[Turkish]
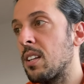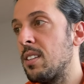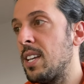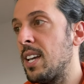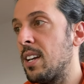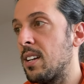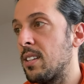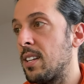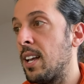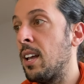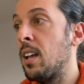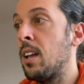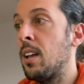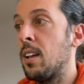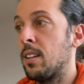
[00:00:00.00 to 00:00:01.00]
Diğerinde
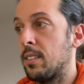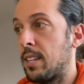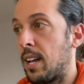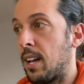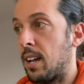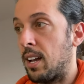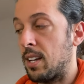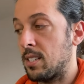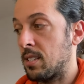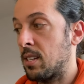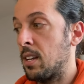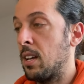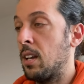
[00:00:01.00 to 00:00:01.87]
daha az.